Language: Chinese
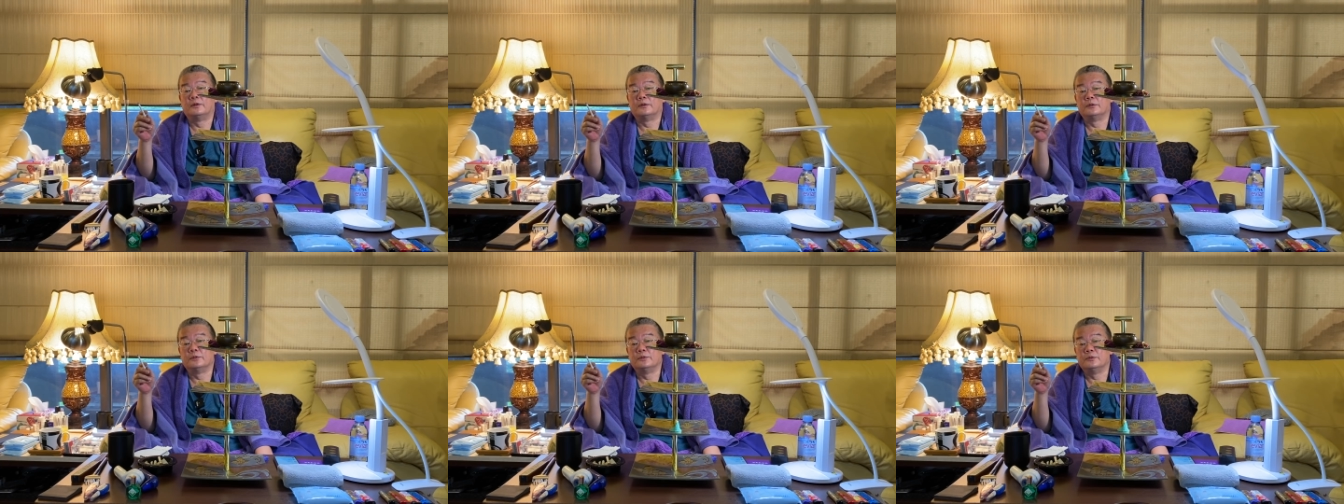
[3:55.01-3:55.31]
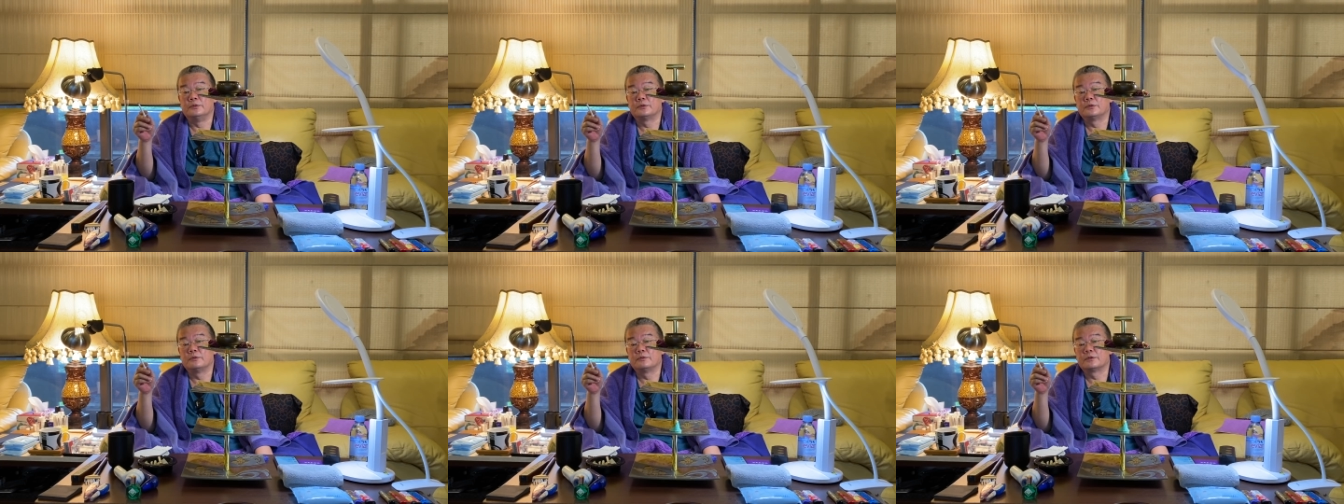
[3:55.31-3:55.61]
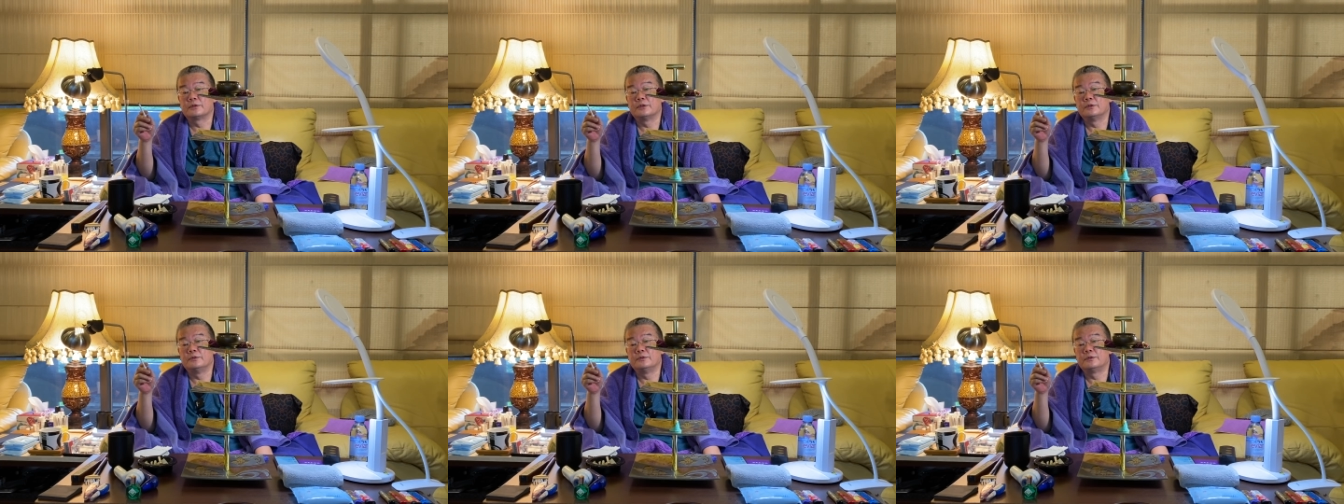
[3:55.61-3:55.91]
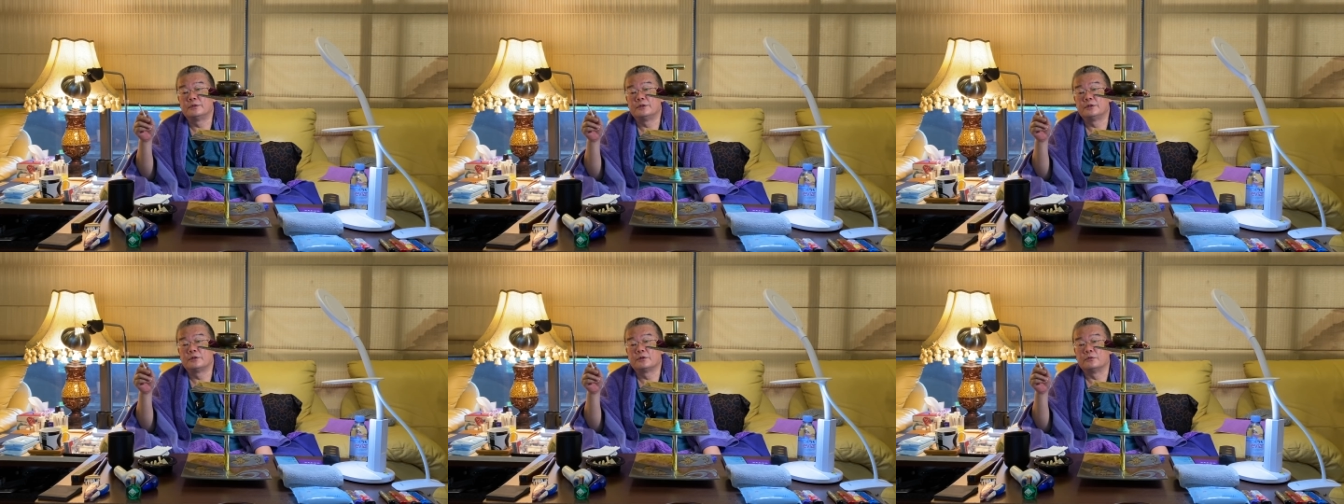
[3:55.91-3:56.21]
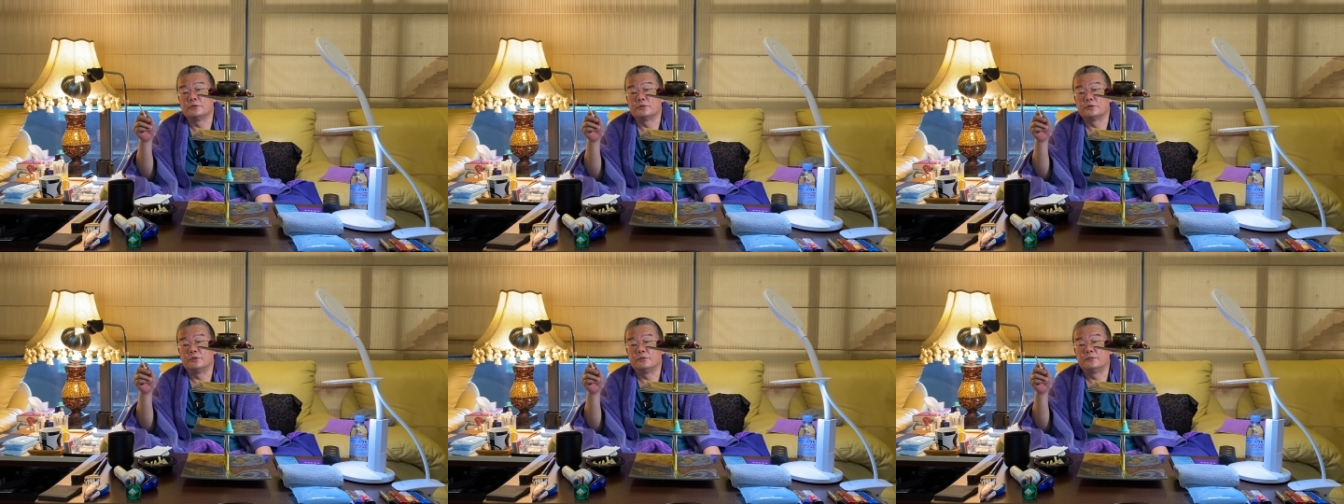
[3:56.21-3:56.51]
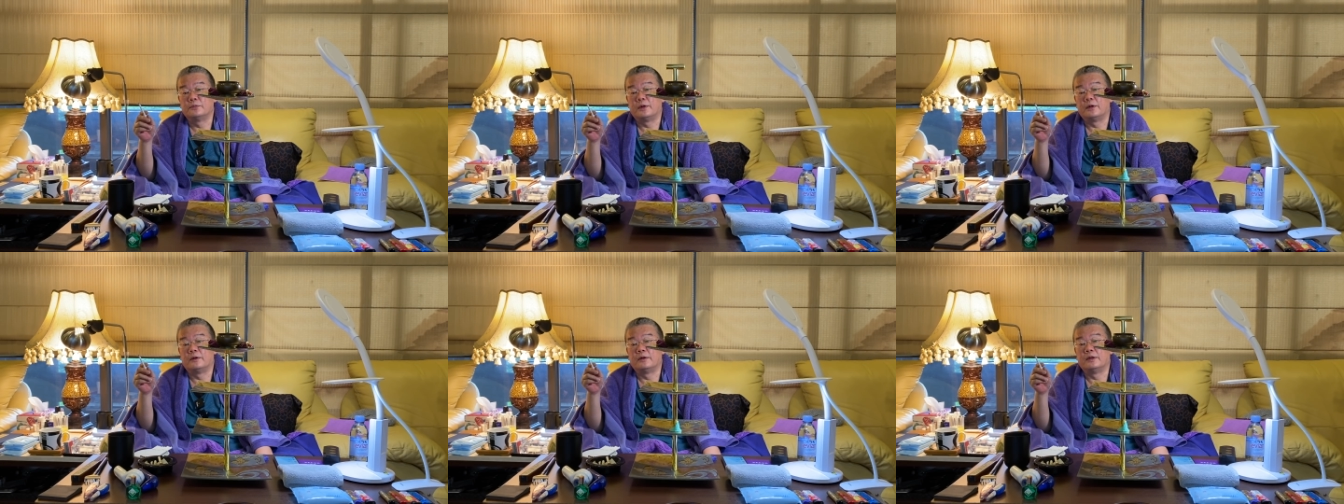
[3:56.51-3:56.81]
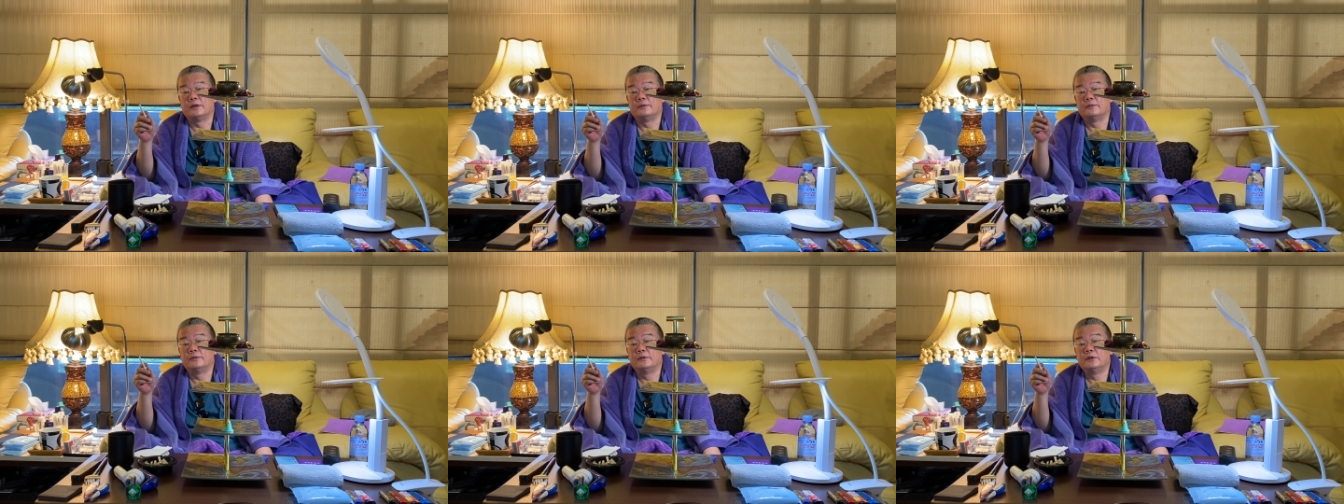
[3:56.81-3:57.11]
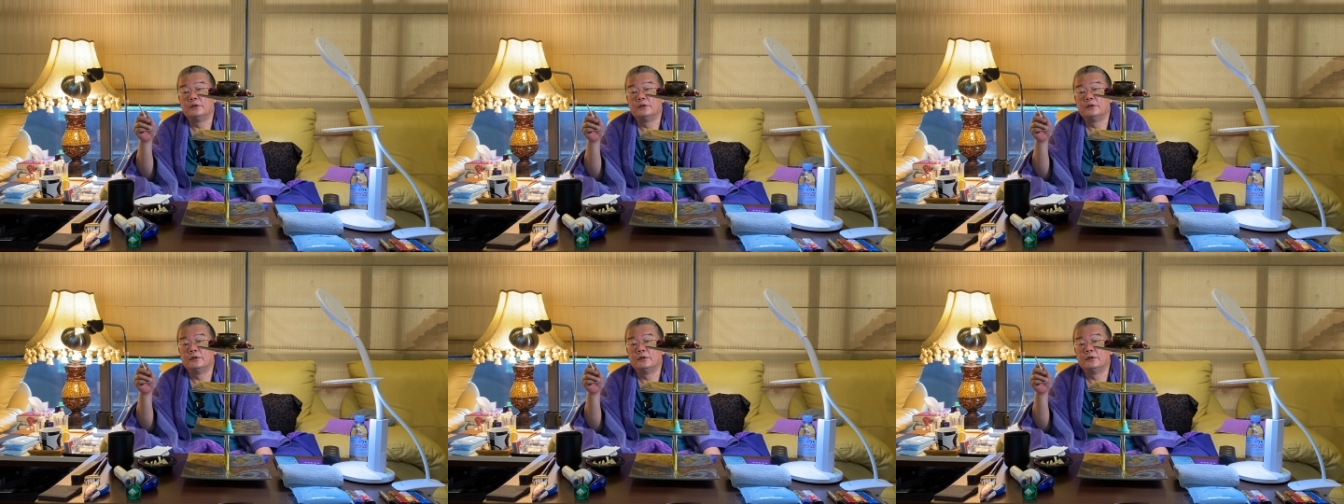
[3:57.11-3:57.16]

与众色与及种种宝了。